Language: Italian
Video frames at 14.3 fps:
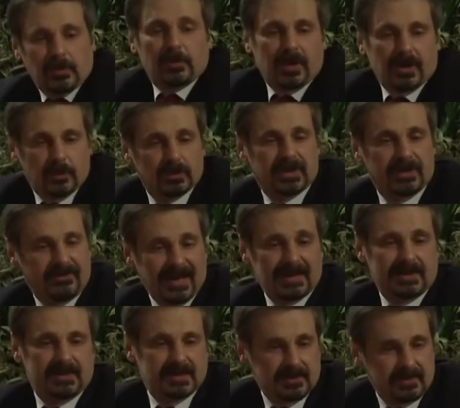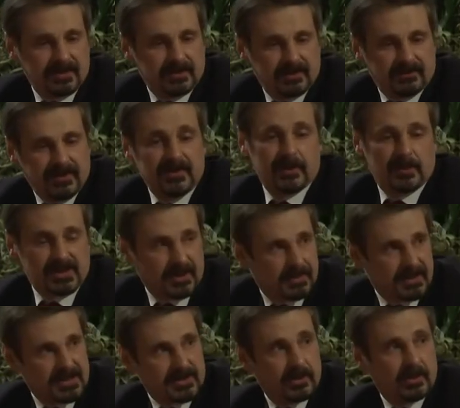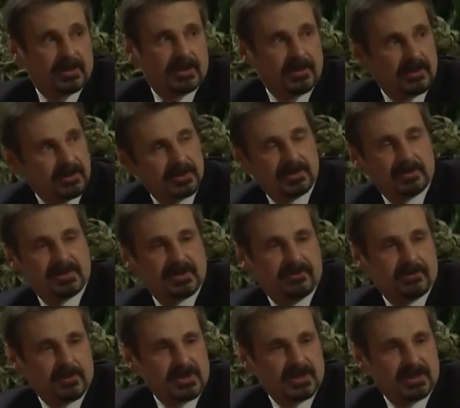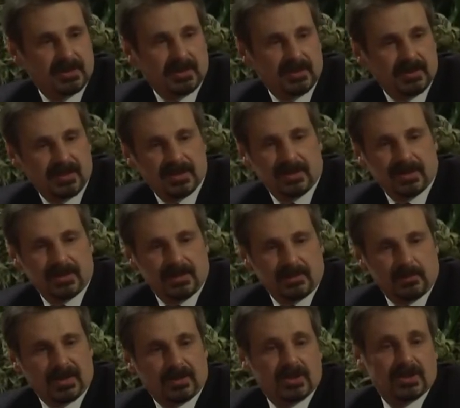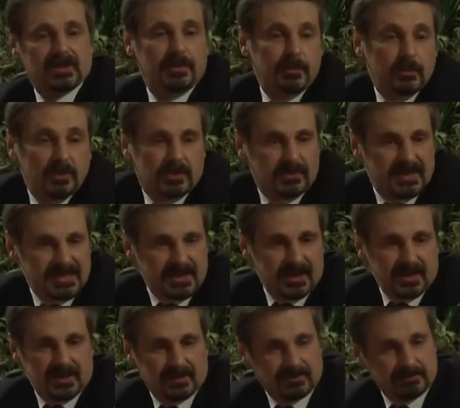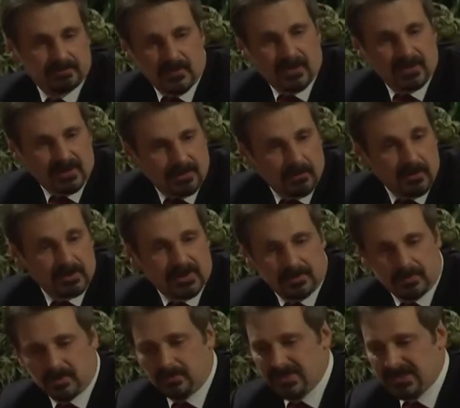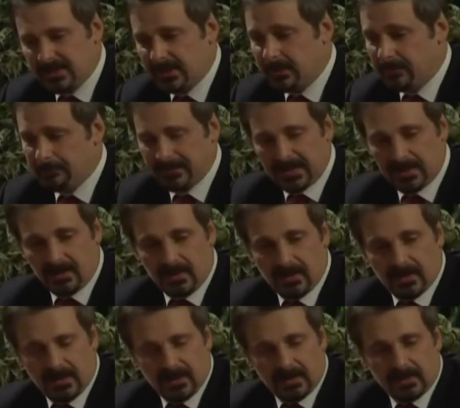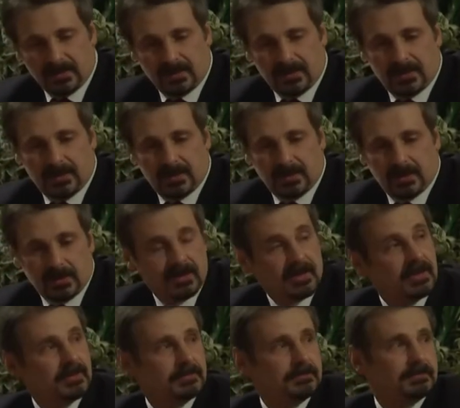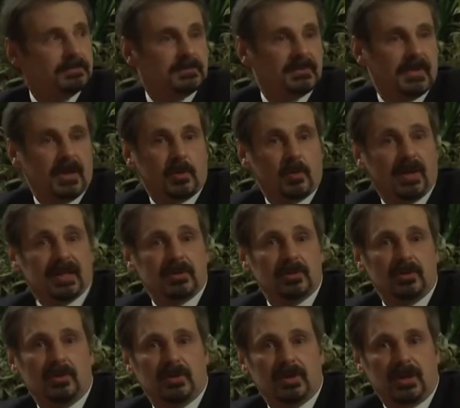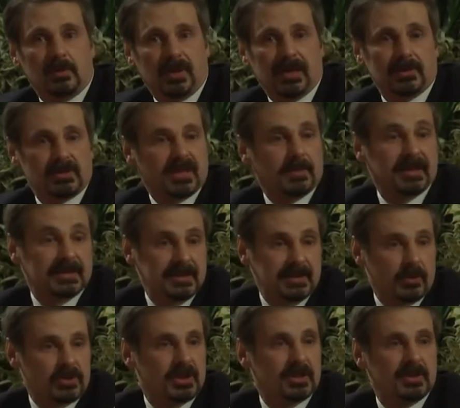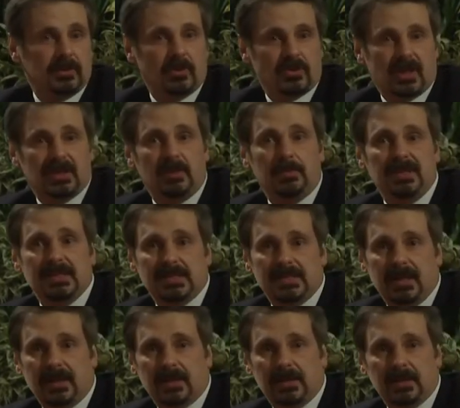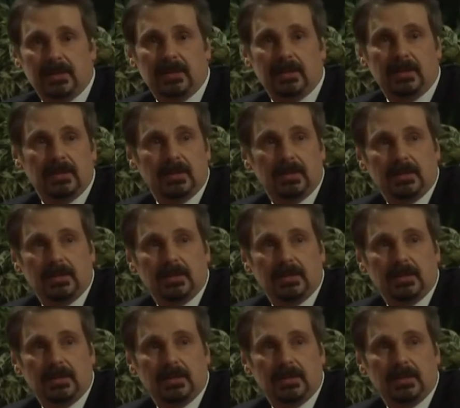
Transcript: quando racconto i fatti, vive questa passione, no? come se fosse qualcosa di più di un mestiere, no? qualcosa molto di più di un mestiere. Lo spieghi che sto facendo. E quando, e quando stamattina ho sentito Gianni Bisiak,